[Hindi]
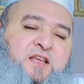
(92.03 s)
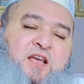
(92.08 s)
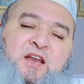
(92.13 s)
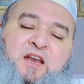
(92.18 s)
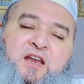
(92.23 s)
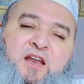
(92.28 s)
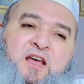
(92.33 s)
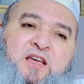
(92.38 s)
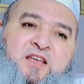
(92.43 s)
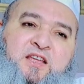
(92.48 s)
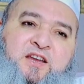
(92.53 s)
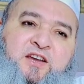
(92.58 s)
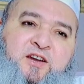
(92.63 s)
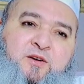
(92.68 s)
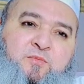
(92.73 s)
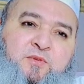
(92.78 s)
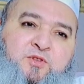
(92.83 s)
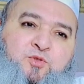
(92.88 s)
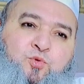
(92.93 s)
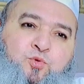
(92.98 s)
कि अल्लाह की
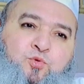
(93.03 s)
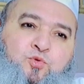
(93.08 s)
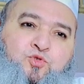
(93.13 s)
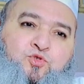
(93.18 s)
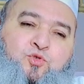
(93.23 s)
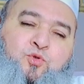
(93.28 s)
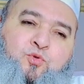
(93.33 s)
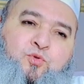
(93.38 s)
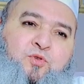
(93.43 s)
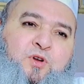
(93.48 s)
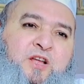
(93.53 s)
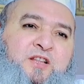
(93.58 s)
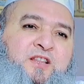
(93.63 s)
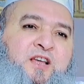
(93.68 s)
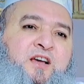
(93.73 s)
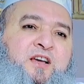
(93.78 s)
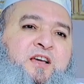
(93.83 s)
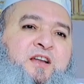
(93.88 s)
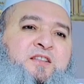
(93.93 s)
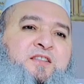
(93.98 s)
नेमतों को शुक्र
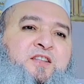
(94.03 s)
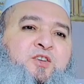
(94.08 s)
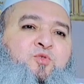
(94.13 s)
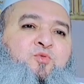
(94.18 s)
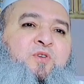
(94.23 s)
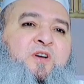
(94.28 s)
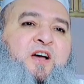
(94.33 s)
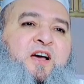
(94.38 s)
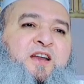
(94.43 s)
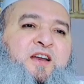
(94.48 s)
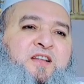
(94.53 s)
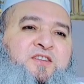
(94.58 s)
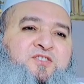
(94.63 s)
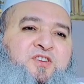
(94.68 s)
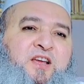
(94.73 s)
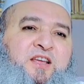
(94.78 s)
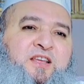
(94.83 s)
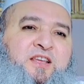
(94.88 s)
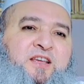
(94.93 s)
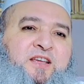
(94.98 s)
अदा करते हुए खाना
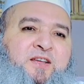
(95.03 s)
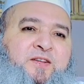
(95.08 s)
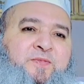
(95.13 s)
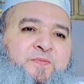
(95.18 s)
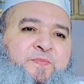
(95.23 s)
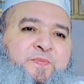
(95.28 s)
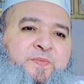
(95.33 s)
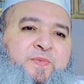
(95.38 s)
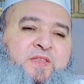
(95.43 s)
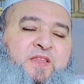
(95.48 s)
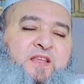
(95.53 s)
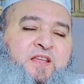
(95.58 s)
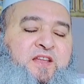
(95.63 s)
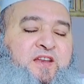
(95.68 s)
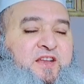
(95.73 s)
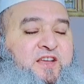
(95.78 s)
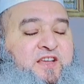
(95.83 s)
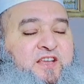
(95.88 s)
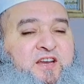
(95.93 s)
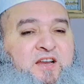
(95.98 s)
चाहिए
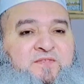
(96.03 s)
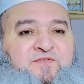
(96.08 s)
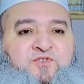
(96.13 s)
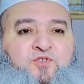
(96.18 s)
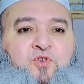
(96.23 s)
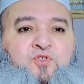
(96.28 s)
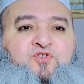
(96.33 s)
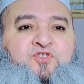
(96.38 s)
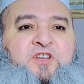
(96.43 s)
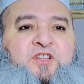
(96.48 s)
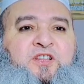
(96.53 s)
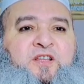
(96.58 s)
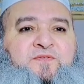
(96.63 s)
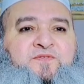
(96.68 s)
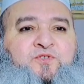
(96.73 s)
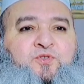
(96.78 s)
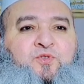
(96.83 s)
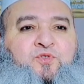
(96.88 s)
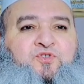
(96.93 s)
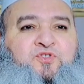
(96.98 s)
लेकिन अफसोस सद
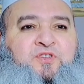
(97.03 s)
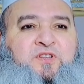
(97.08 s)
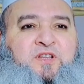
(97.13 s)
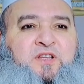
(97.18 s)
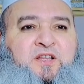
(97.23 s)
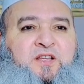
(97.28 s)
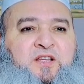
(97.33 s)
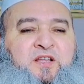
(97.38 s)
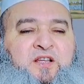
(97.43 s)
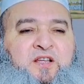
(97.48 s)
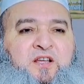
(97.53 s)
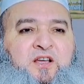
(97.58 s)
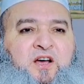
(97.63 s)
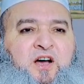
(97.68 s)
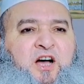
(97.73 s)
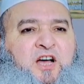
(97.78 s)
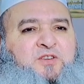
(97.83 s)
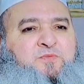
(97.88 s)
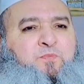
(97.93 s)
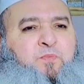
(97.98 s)
अफसोस
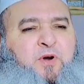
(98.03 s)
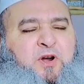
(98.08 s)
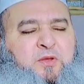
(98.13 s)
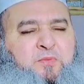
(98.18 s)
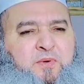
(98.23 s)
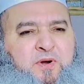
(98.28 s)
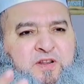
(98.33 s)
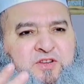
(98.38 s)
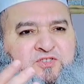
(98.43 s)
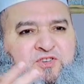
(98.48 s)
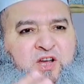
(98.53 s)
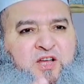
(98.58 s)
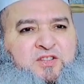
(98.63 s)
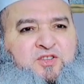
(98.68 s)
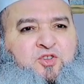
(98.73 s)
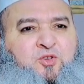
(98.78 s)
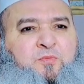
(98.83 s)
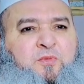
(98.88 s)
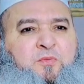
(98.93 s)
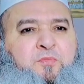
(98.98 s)
आज बड़ी बड़ी
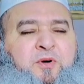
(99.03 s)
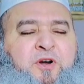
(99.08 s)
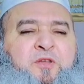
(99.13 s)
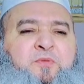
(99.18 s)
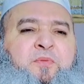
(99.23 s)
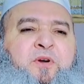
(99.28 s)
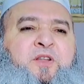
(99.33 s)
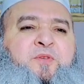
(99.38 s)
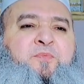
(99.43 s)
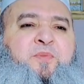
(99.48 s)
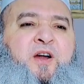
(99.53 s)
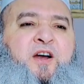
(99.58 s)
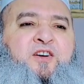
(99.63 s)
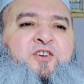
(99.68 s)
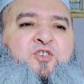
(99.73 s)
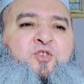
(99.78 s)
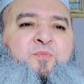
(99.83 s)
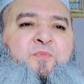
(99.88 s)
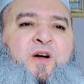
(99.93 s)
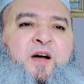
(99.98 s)
शादियों में बड़ी बड़ी
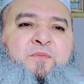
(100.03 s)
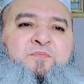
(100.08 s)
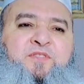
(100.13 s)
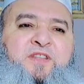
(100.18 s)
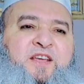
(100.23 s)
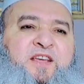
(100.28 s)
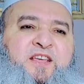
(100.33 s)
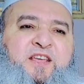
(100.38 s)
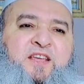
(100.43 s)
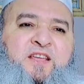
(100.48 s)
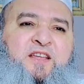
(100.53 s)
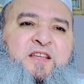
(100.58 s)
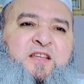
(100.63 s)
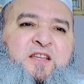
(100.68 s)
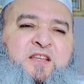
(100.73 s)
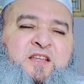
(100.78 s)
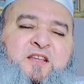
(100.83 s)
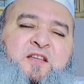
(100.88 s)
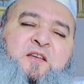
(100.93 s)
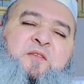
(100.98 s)
पार्टियों में आप देखें
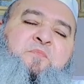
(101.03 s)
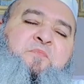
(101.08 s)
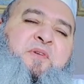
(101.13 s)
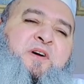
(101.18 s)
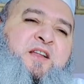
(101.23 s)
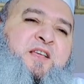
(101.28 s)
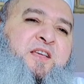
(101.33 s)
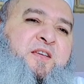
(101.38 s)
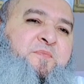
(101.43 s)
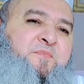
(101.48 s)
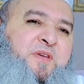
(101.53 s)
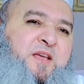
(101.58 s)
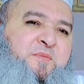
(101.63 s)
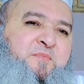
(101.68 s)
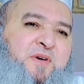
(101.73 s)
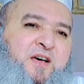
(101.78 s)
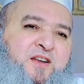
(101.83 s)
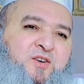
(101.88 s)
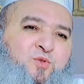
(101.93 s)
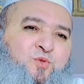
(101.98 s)
बड़े
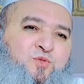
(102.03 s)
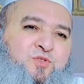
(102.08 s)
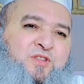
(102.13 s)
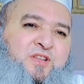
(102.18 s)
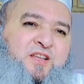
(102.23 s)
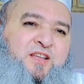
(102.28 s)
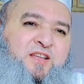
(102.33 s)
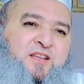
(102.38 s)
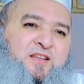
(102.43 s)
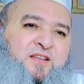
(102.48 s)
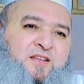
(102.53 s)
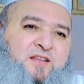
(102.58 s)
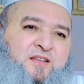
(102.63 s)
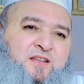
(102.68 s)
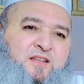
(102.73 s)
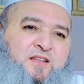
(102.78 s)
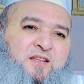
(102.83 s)
मेहमान होते हैं